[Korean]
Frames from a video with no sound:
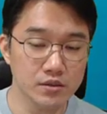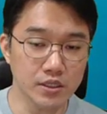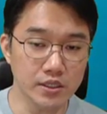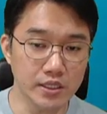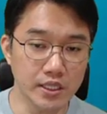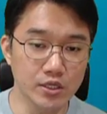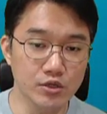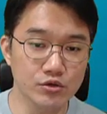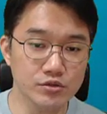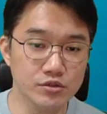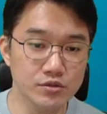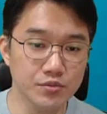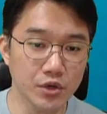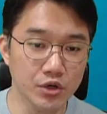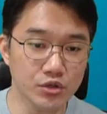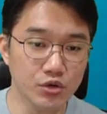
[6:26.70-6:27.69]

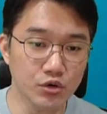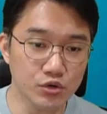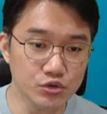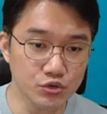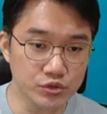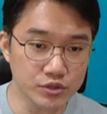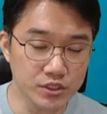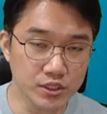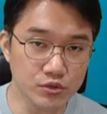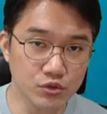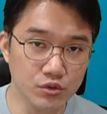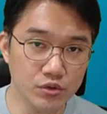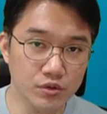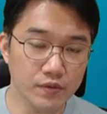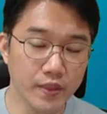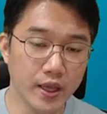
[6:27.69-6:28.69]
리눅스
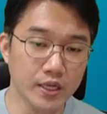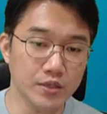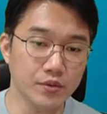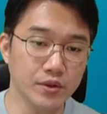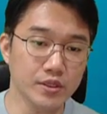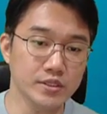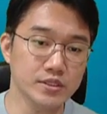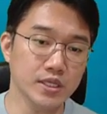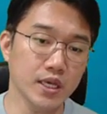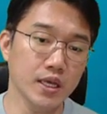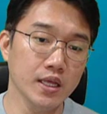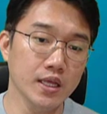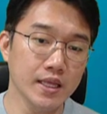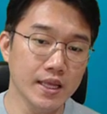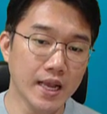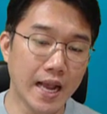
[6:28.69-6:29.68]
명령어조차도 아니면
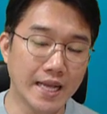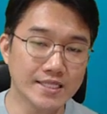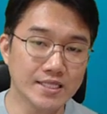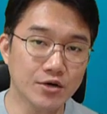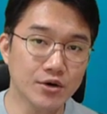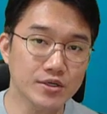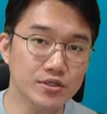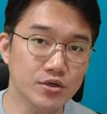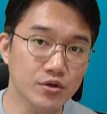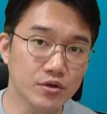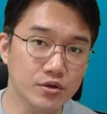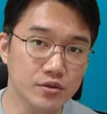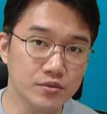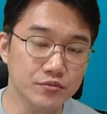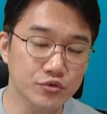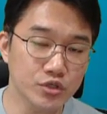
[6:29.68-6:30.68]
이제
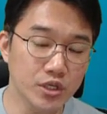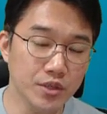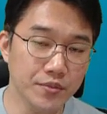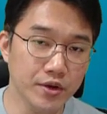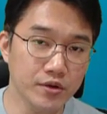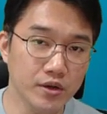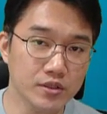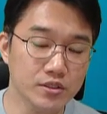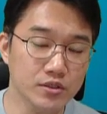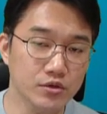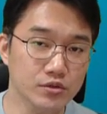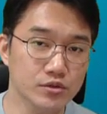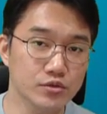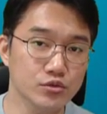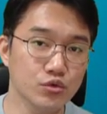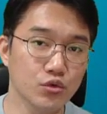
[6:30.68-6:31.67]
가상환경 VM이나 그런
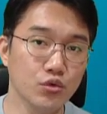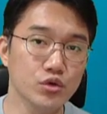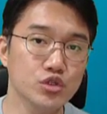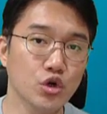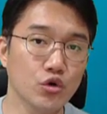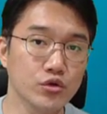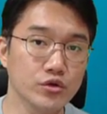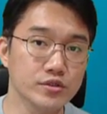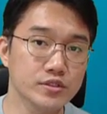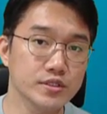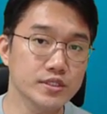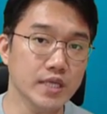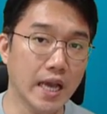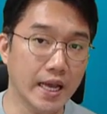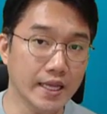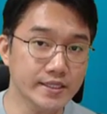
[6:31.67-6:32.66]
것들도 전혀
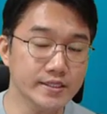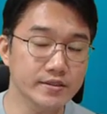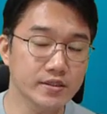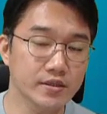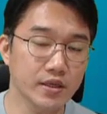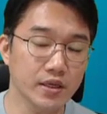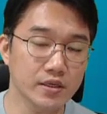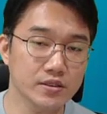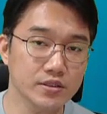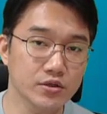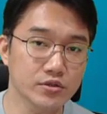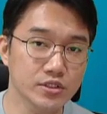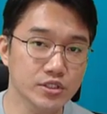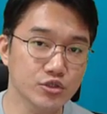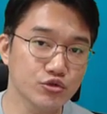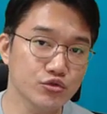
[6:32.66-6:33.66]
쓰지 않은 예,
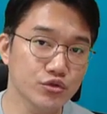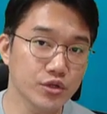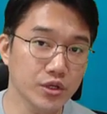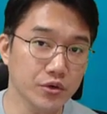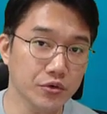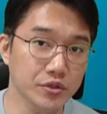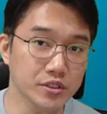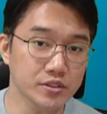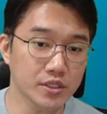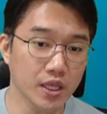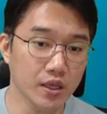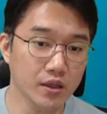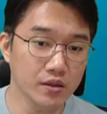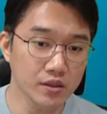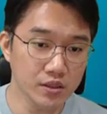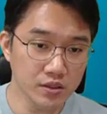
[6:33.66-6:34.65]
그런 친구들이
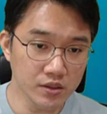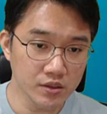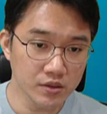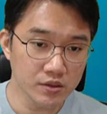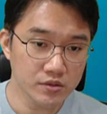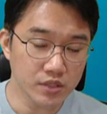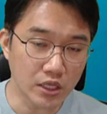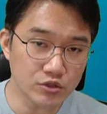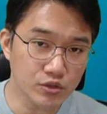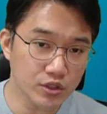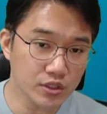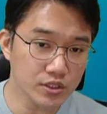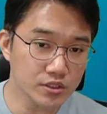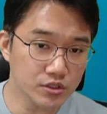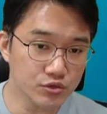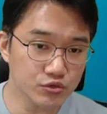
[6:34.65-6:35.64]
왔는데
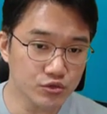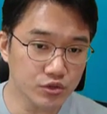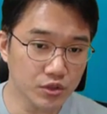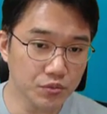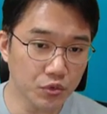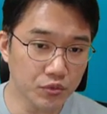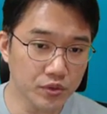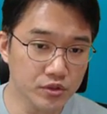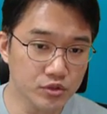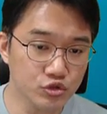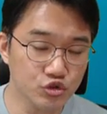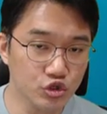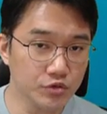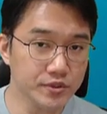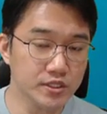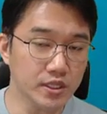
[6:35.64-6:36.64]
나중에는 이 친구들이 보면
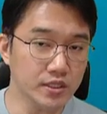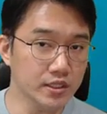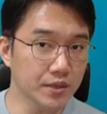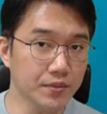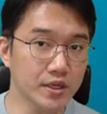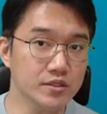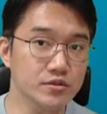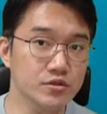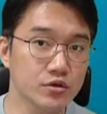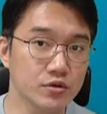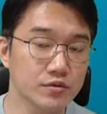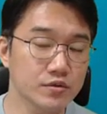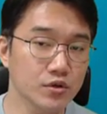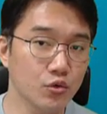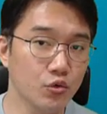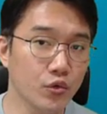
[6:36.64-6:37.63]
취업이 된단 말이죠
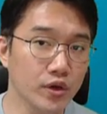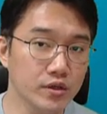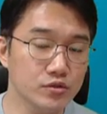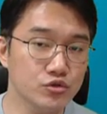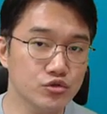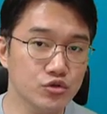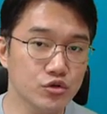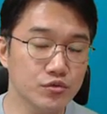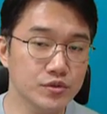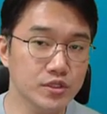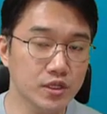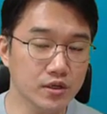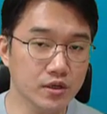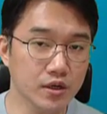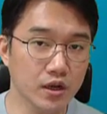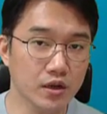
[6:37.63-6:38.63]
왜 취업이
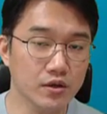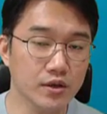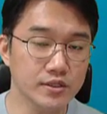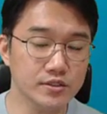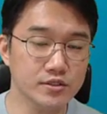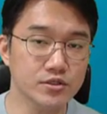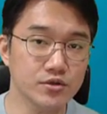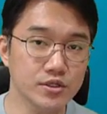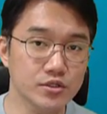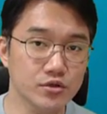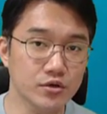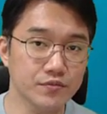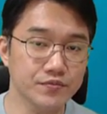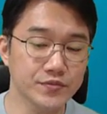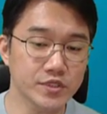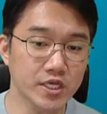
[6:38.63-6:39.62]
될까
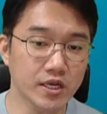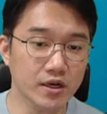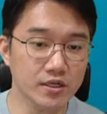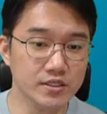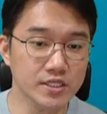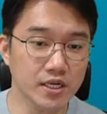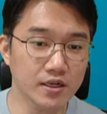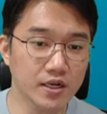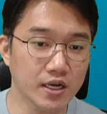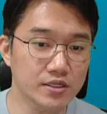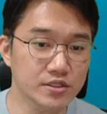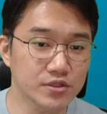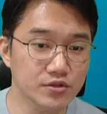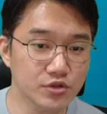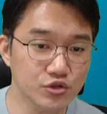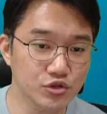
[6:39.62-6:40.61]
퀘스천이죠 제가 잘
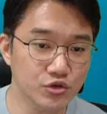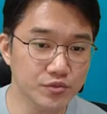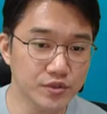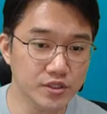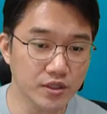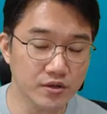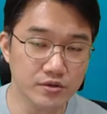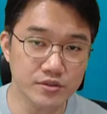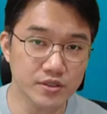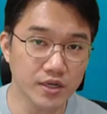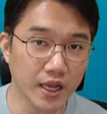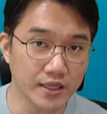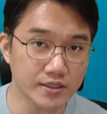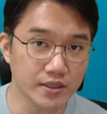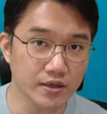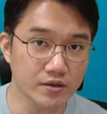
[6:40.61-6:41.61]
가르쳐서 취업이 되는 것은
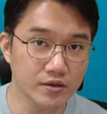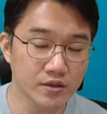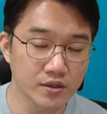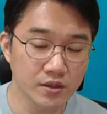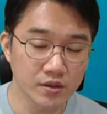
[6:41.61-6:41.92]
아니에요